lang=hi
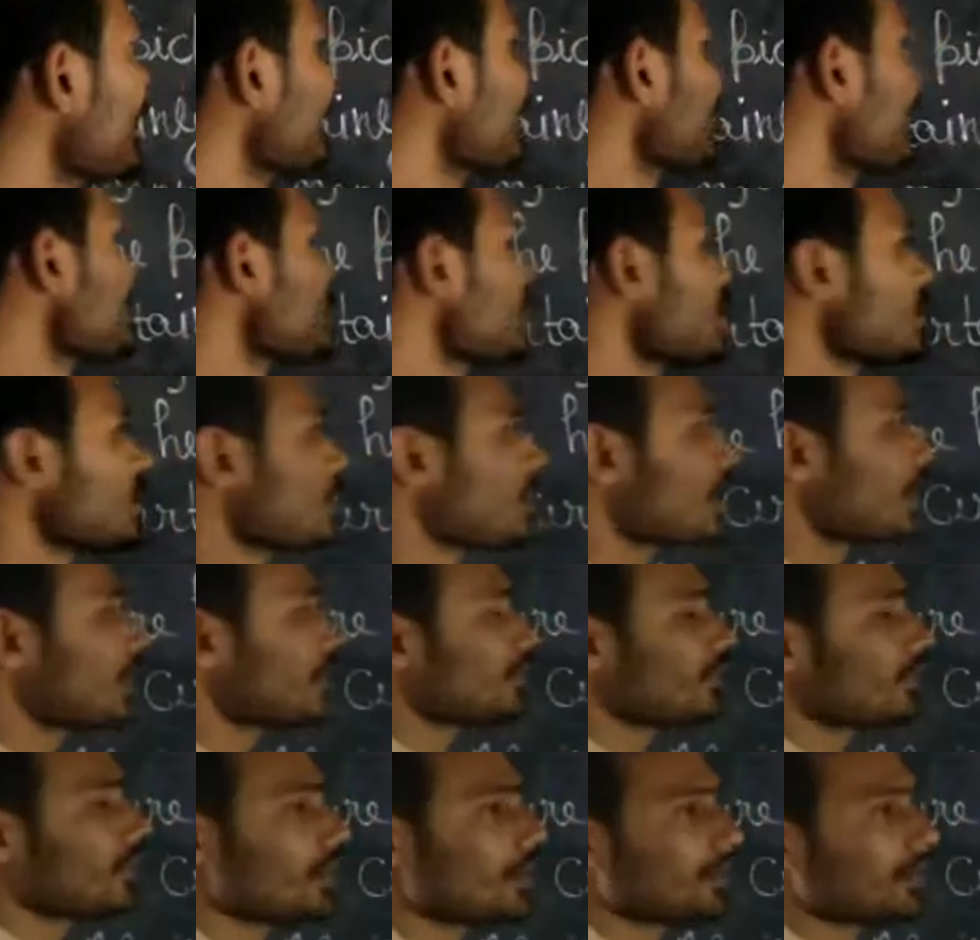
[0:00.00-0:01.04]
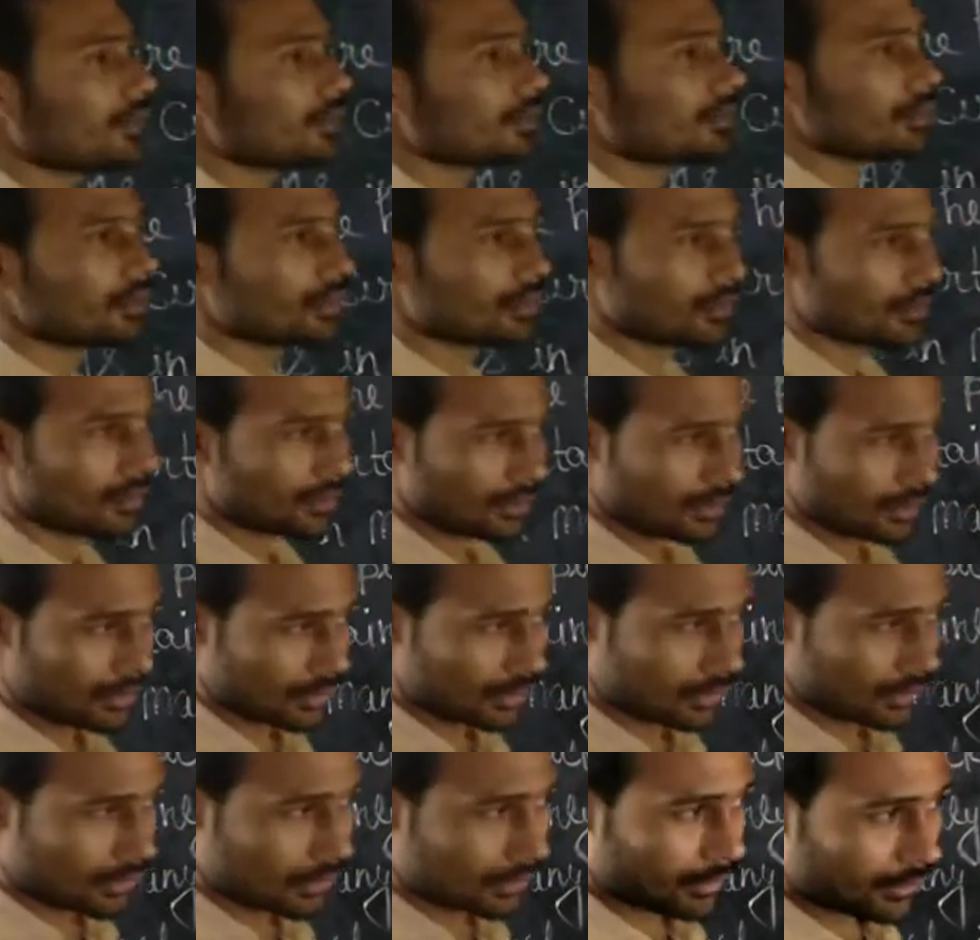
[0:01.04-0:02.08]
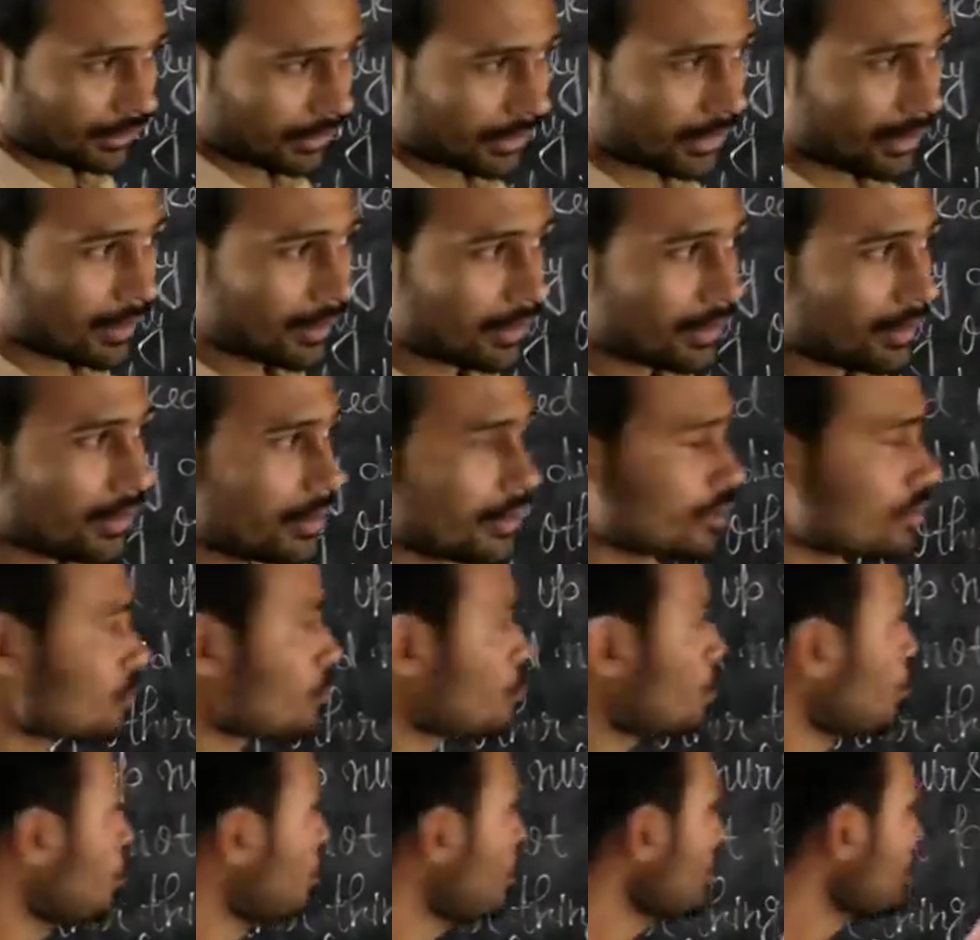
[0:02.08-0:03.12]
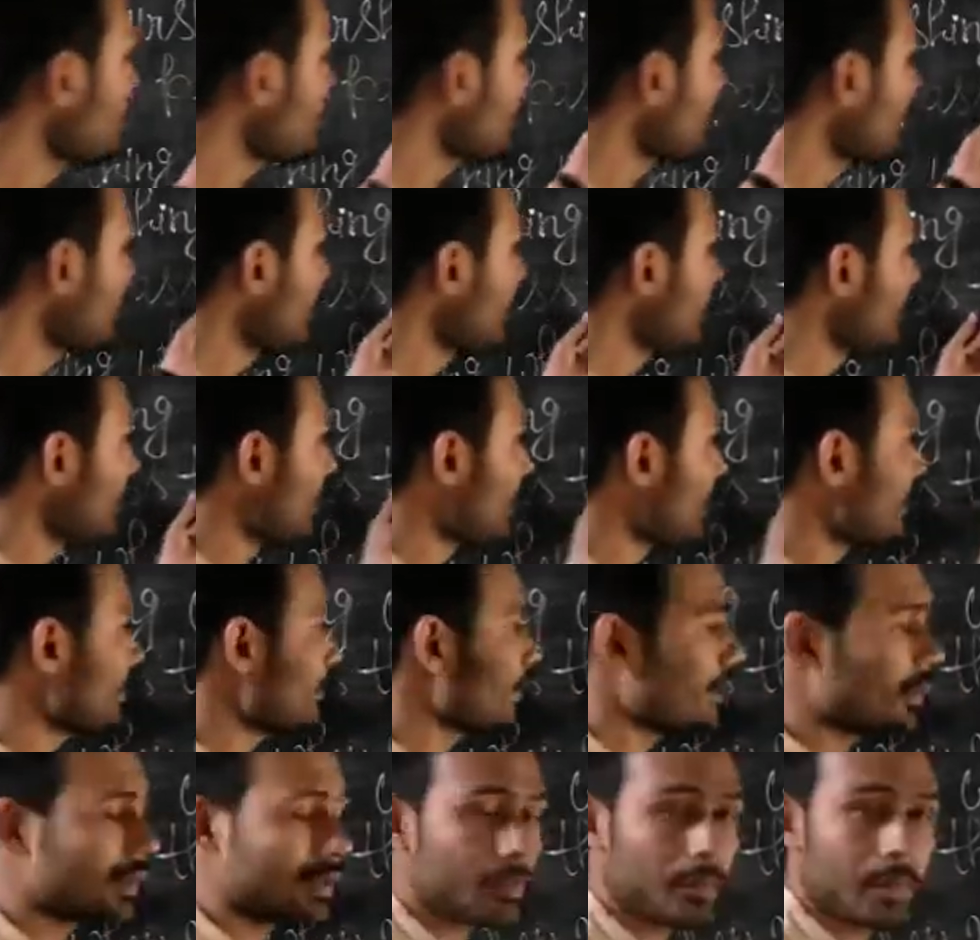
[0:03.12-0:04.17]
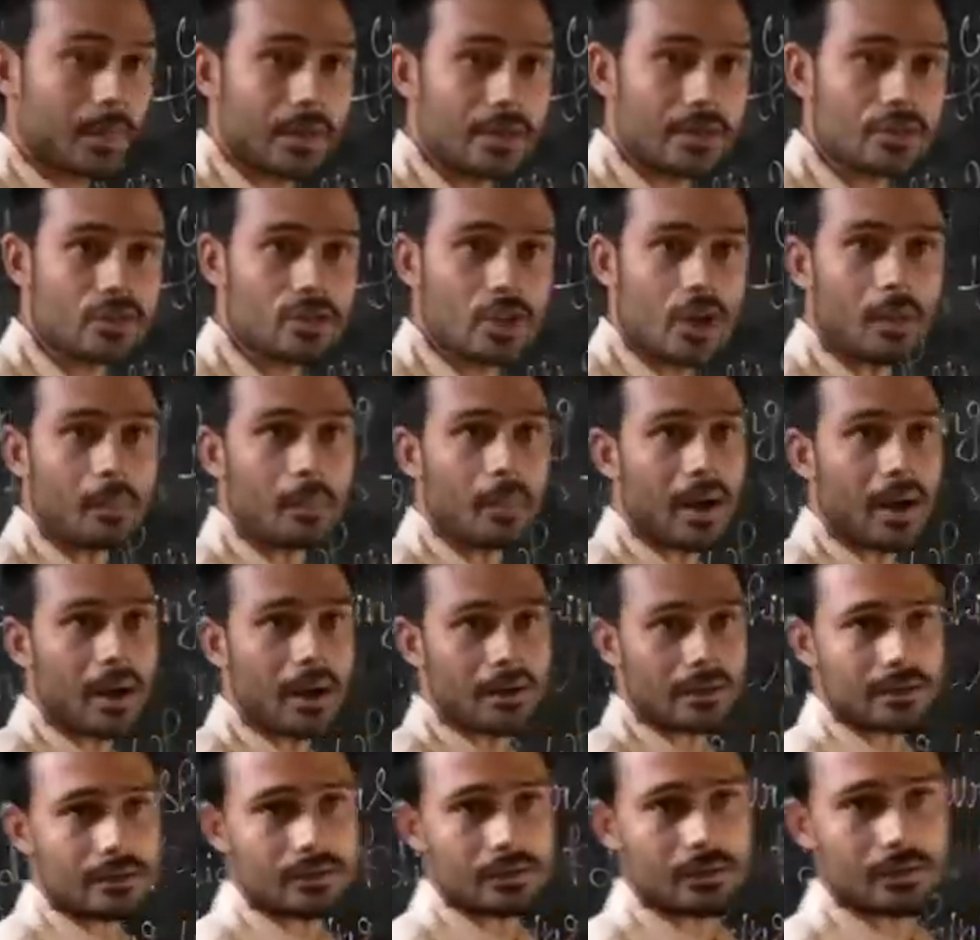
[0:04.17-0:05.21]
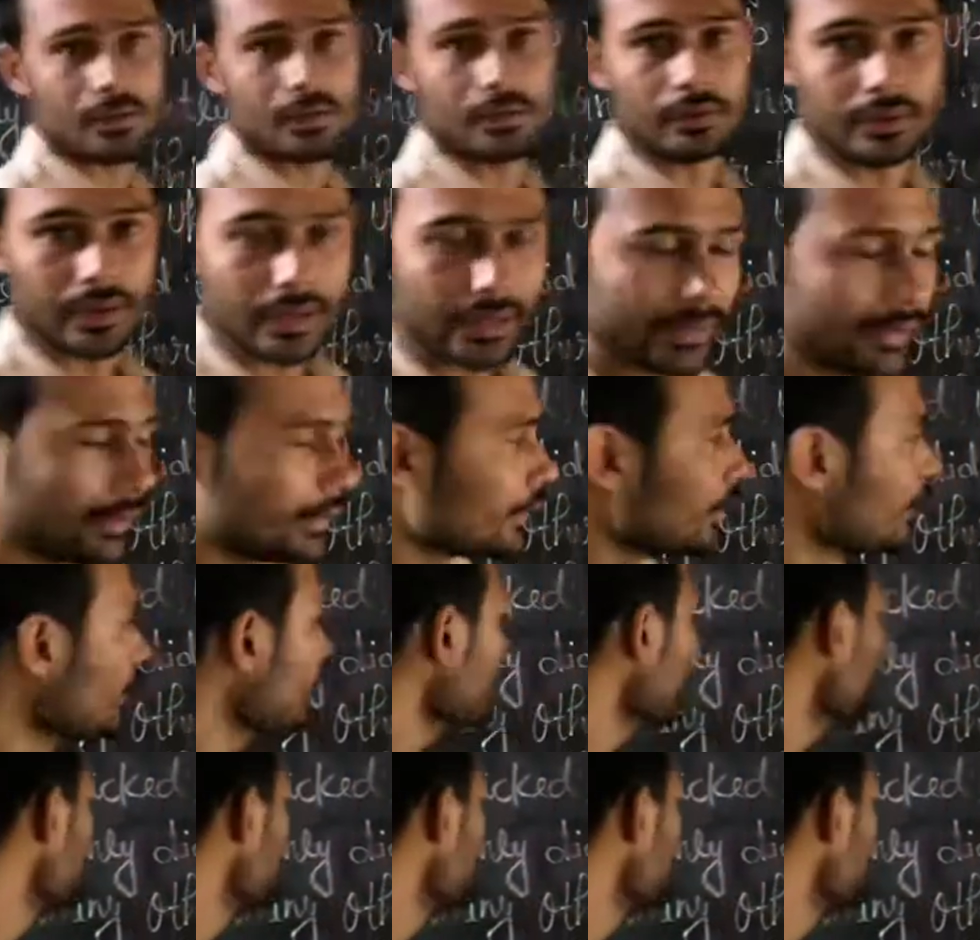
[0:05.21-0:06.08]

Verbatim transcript: किसी नर्सिंग के स्कूल से नर्सिंग की परीक्षा पास नहीं की